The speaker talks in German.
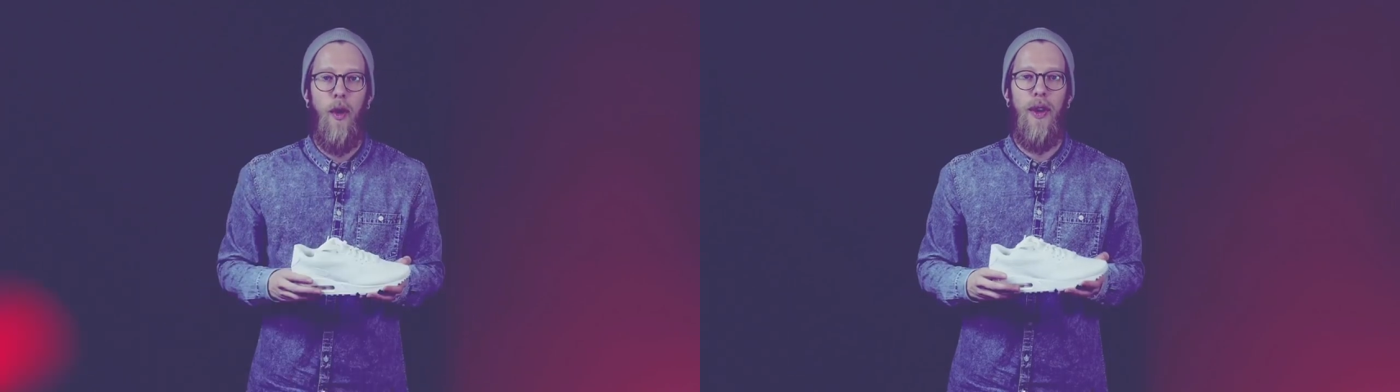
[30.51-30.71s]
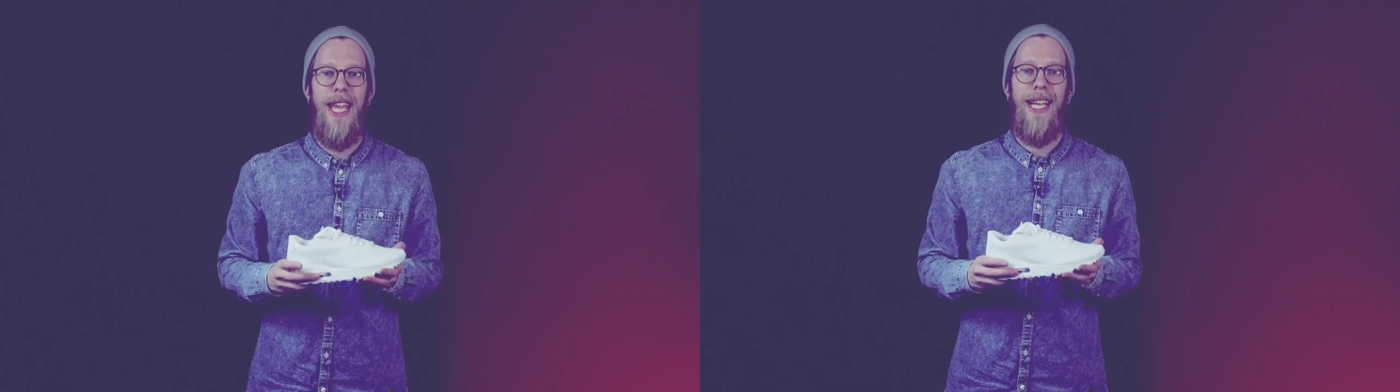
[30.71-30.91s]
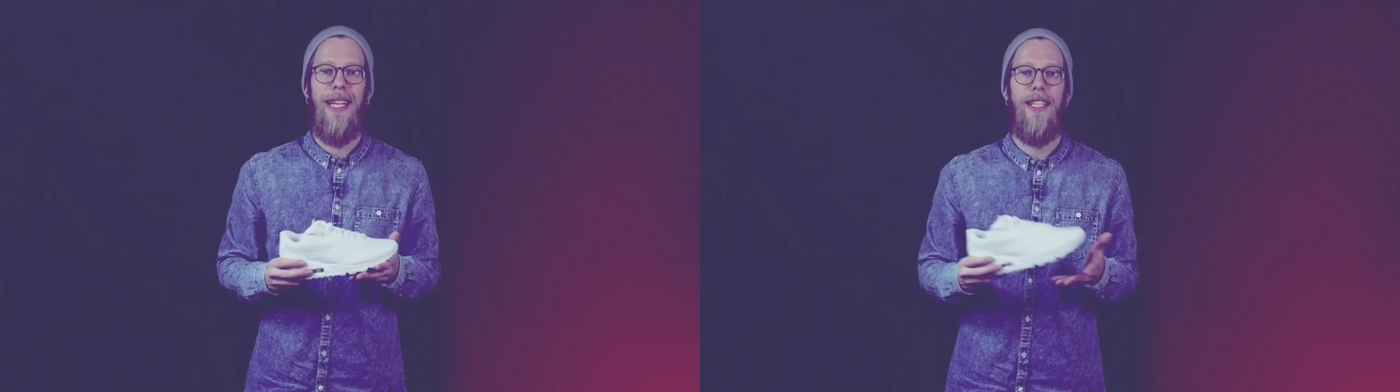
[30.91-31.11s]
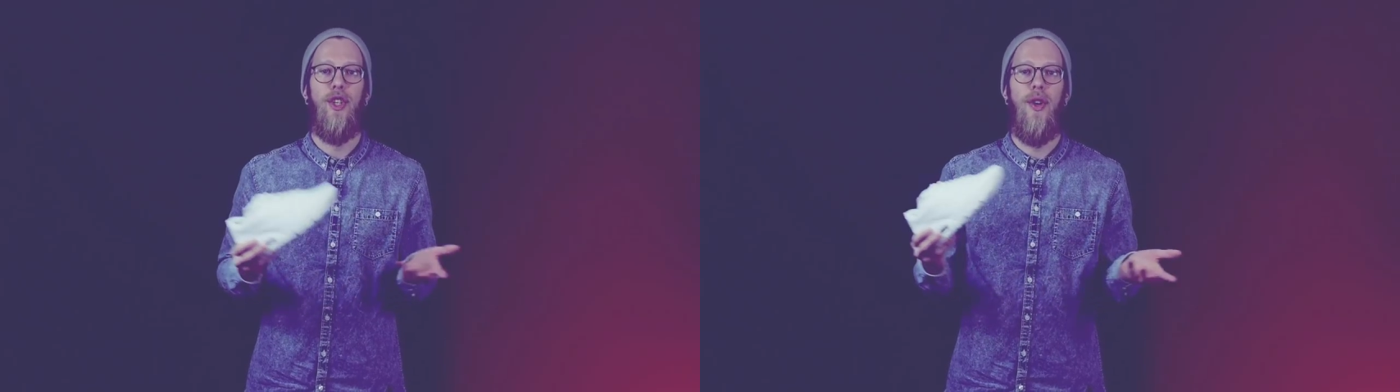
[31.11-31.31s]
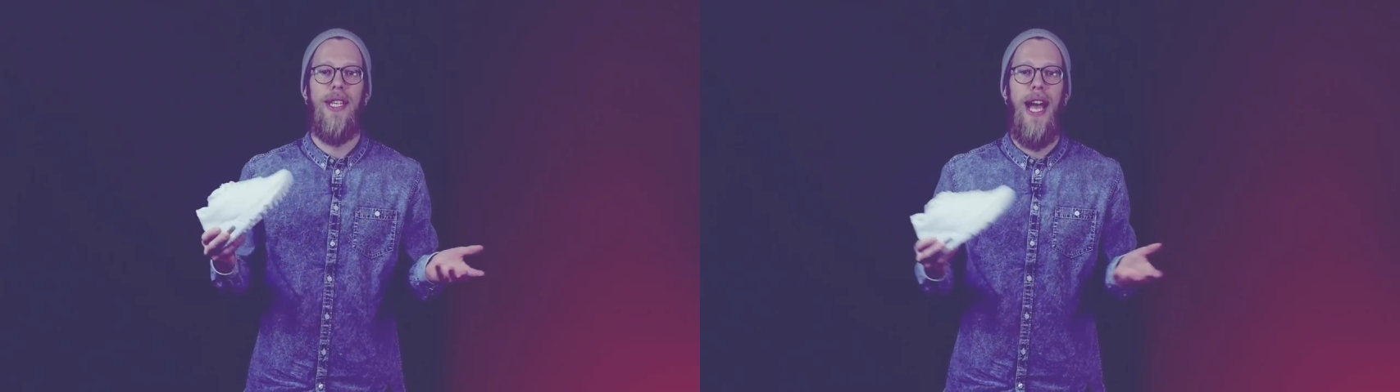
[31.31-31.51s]
Und ihr kriegt die
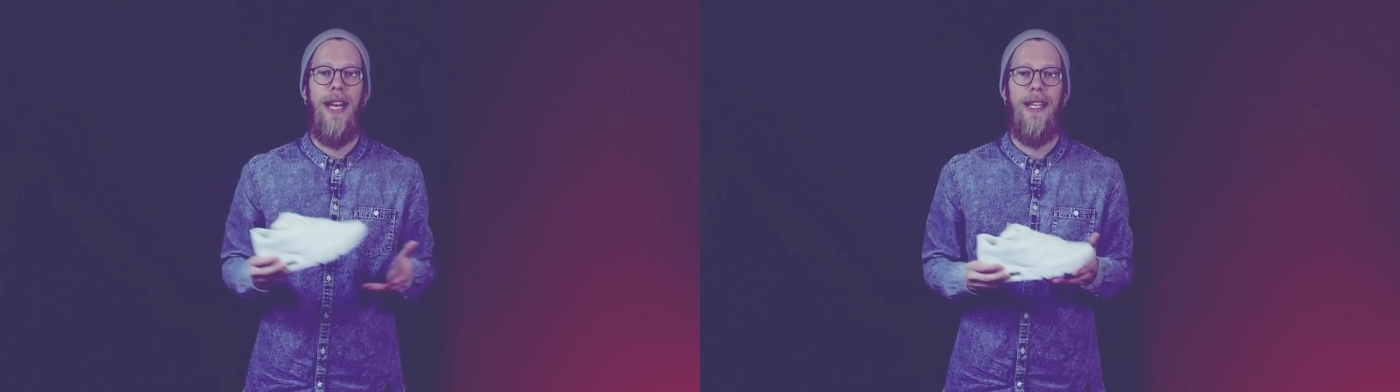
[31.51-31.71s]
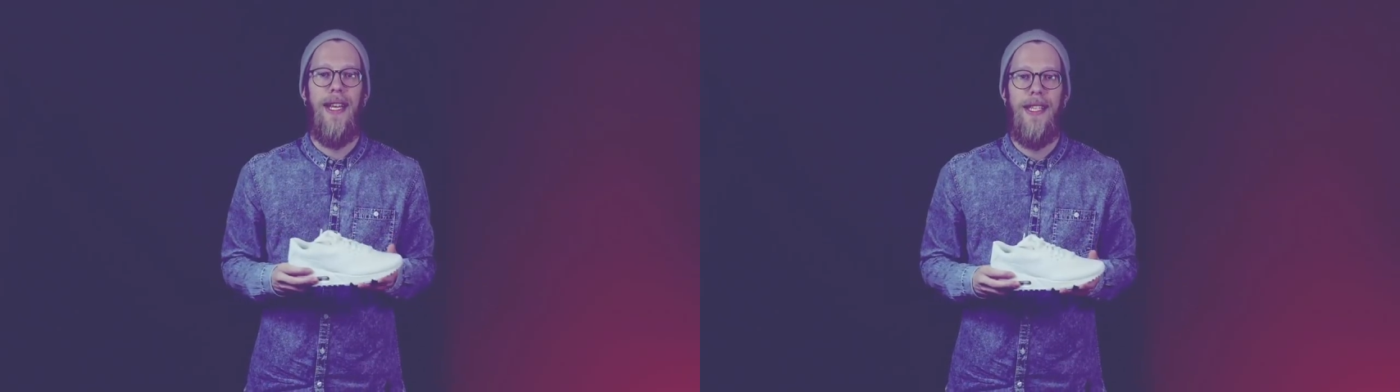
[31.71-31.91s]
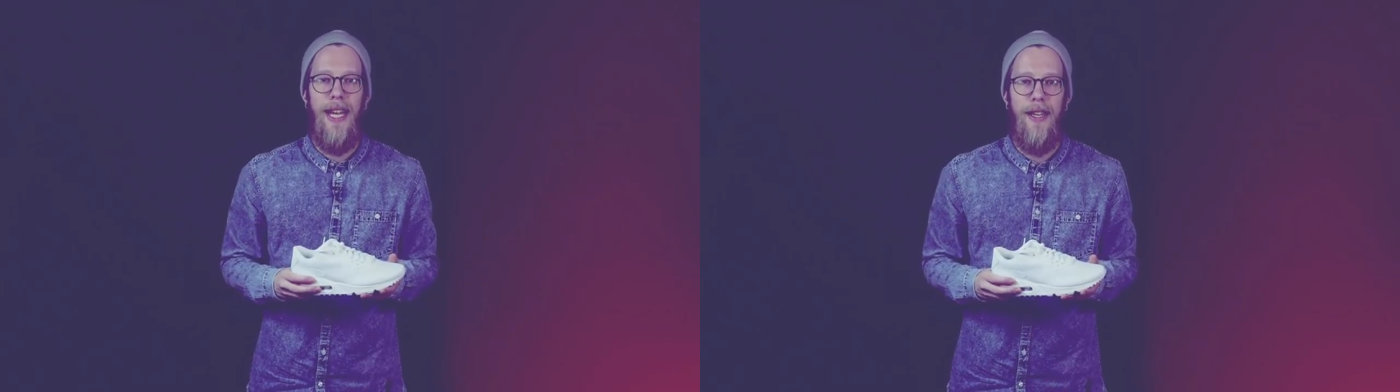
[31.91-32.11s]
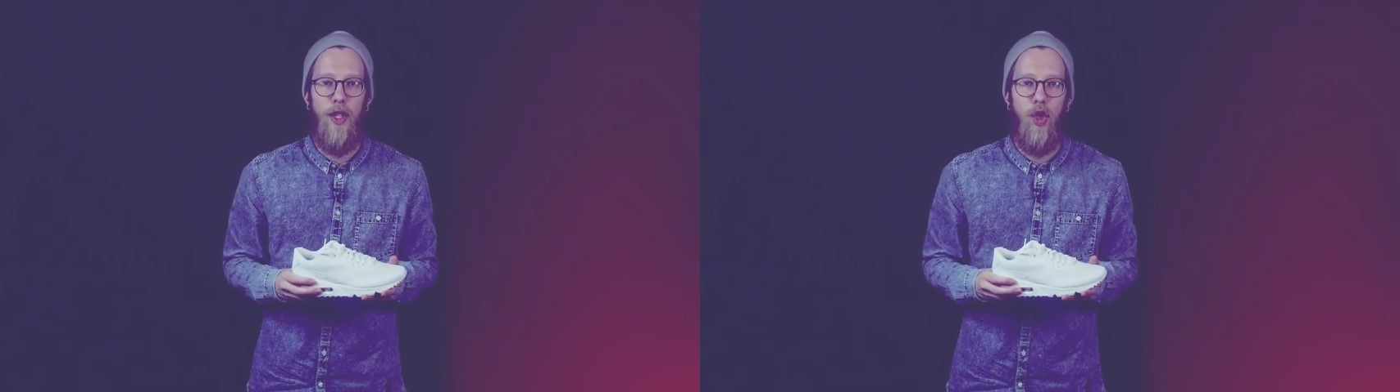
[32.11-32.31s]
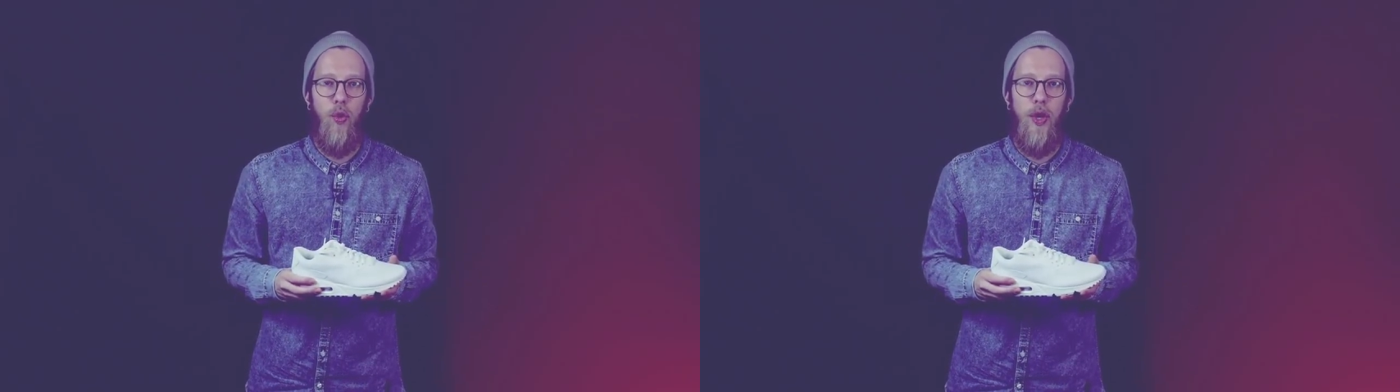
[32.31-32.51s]
Chance, einen dieser
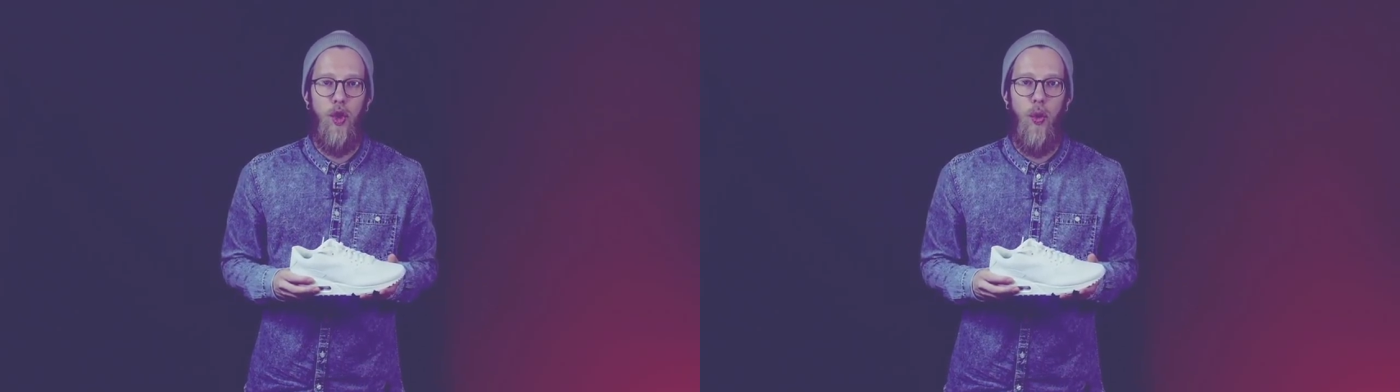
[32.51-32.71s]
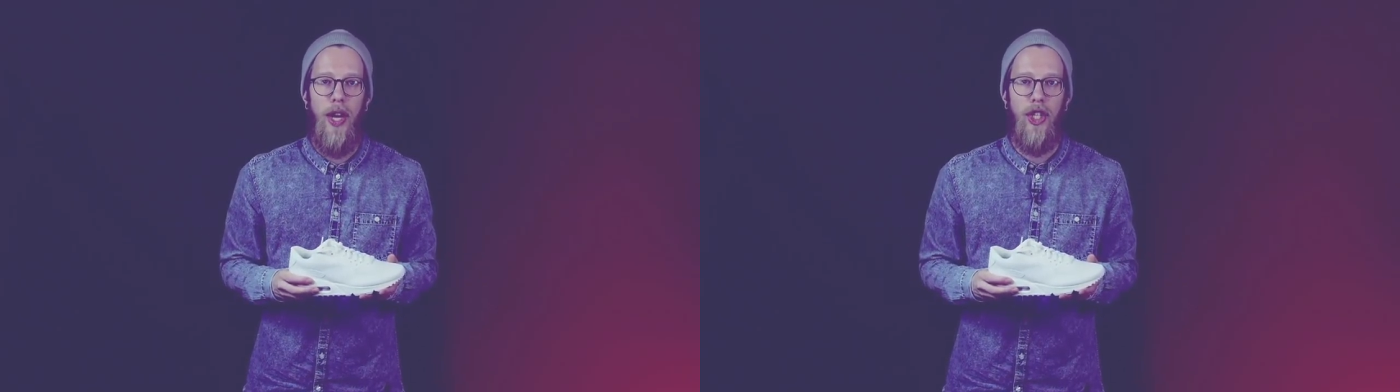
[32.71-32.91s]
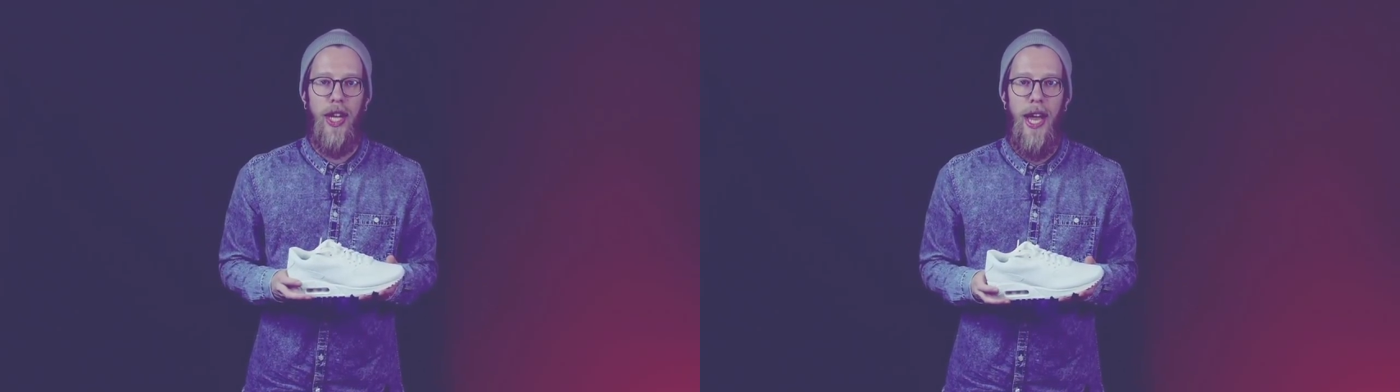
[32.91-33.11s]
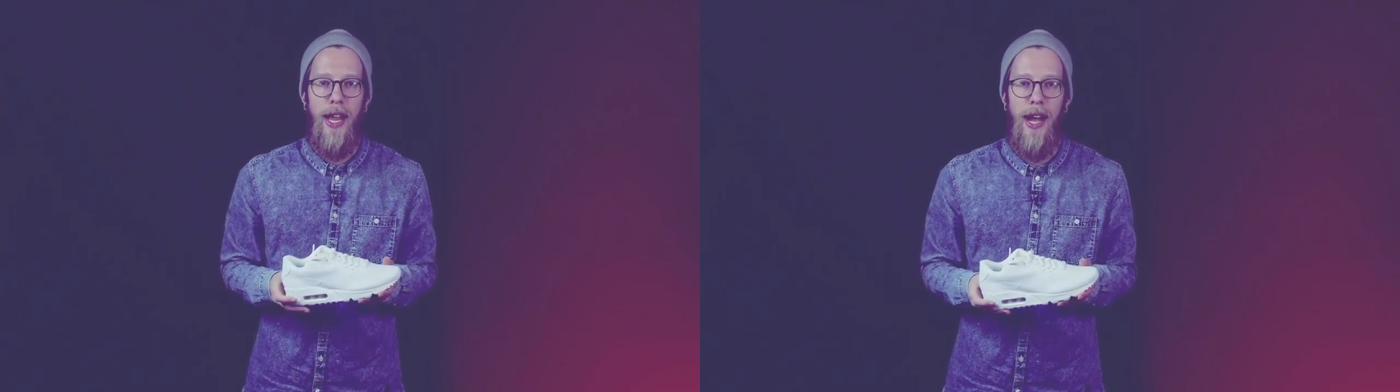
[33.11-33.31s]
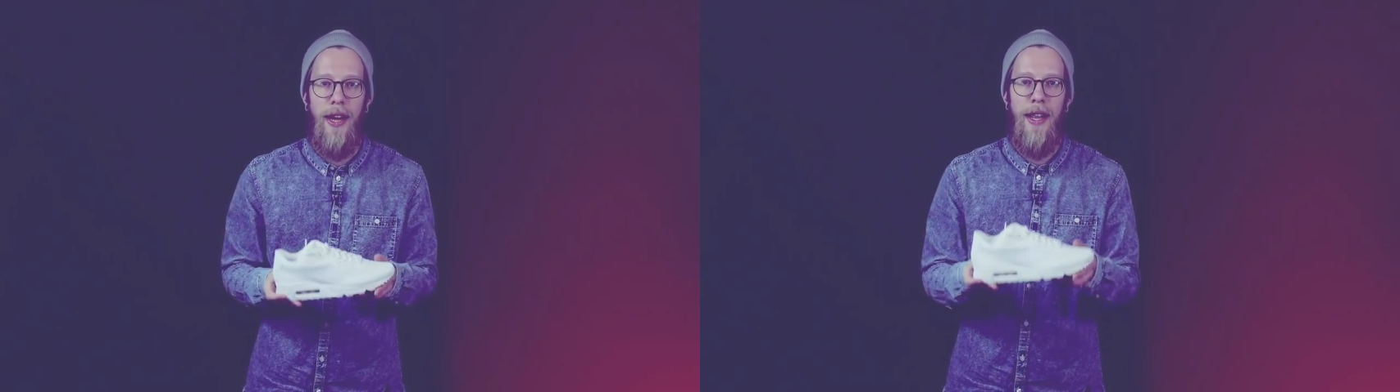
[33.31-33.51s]
seltenen Schuhe zu
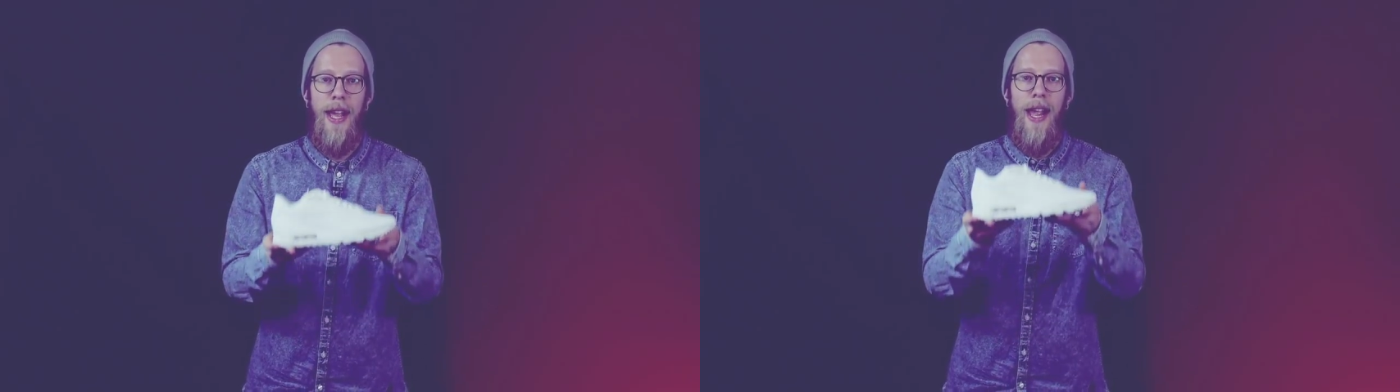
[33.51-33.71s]
ersteigern.